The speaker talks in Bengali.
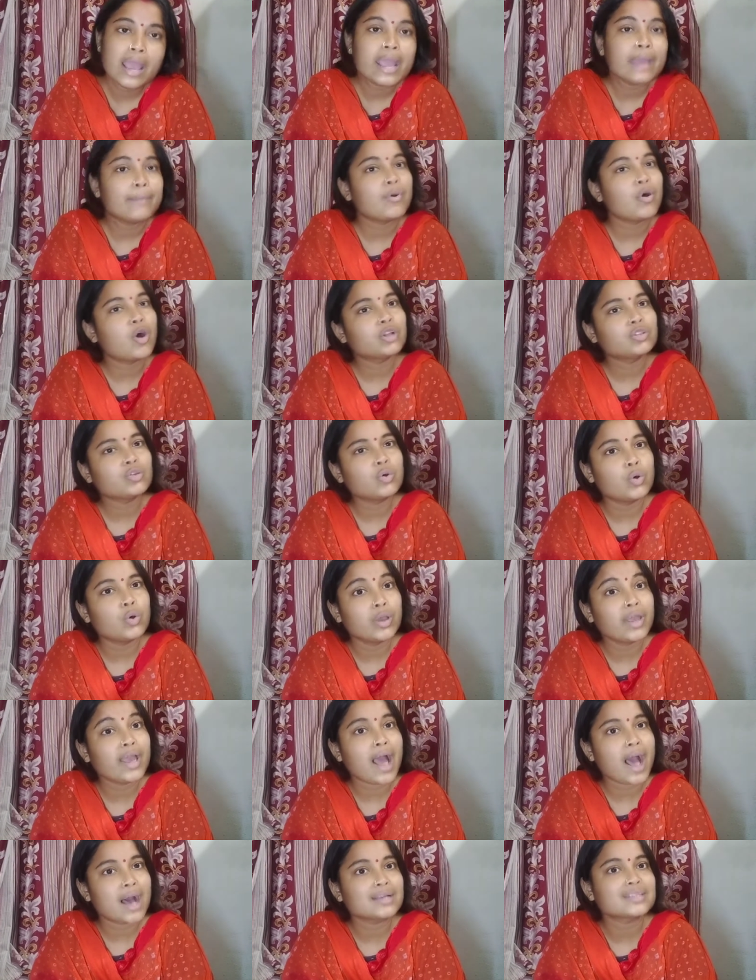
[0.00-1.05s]
এবং হয়তো হয়ে
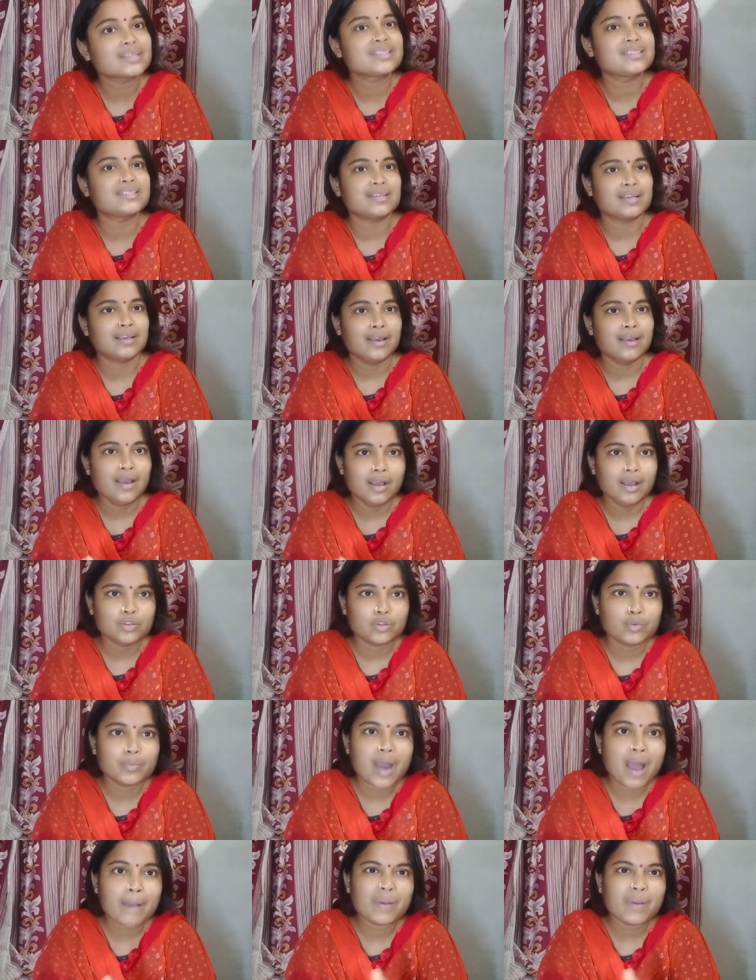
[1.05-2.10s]
আসছে
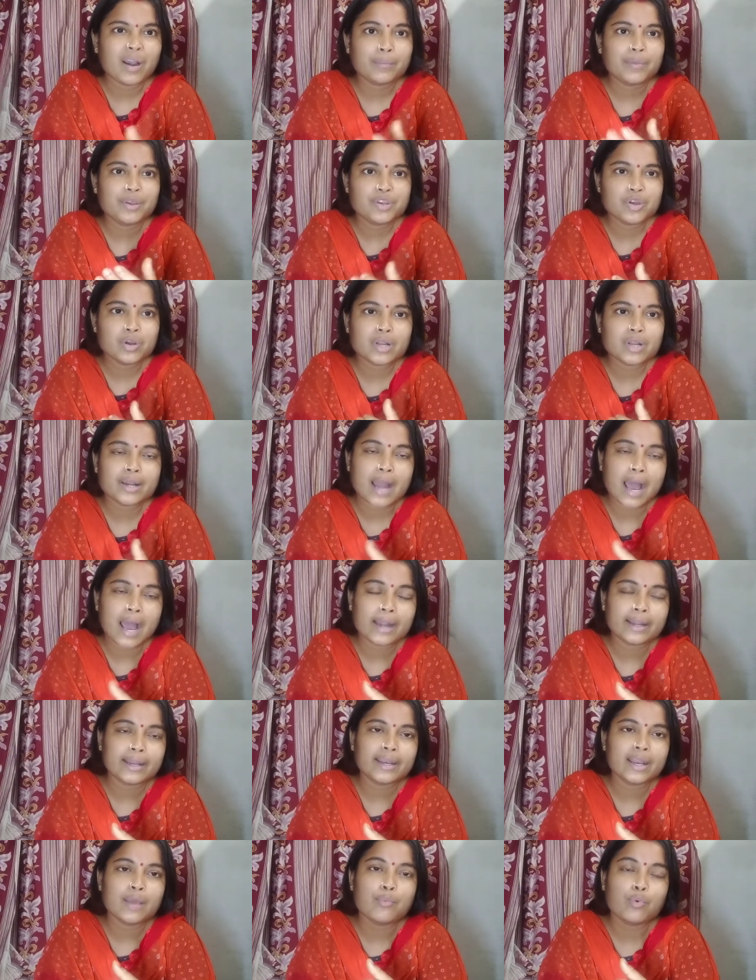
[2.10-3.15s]
তোমরা আমার ভিডিওটা না
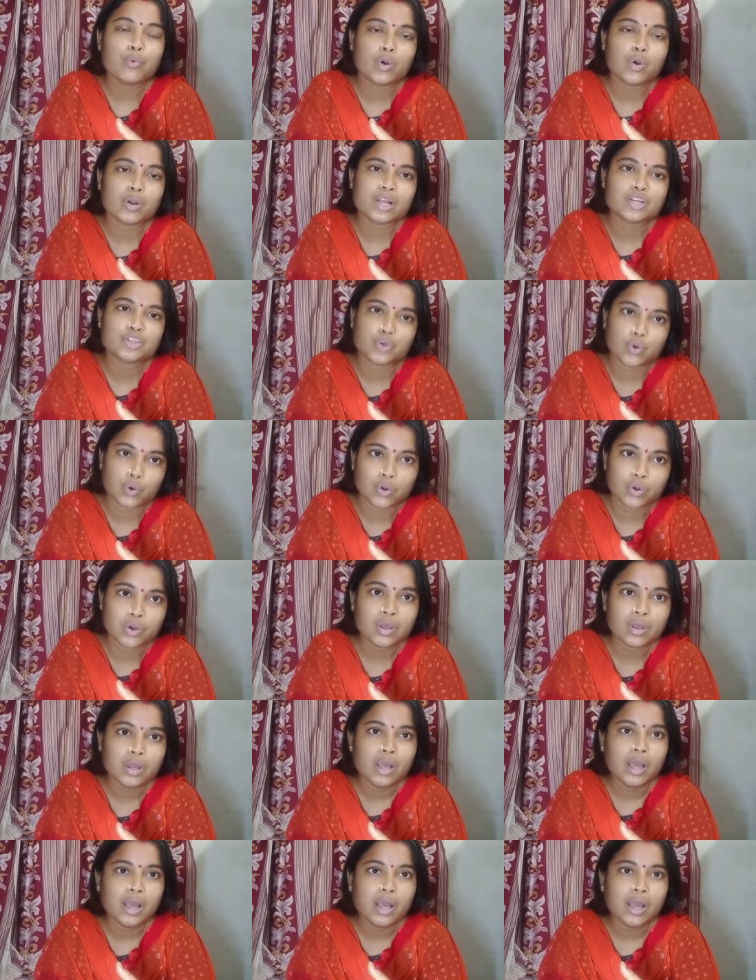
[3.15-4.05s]
টেনে পুরোটা শোনো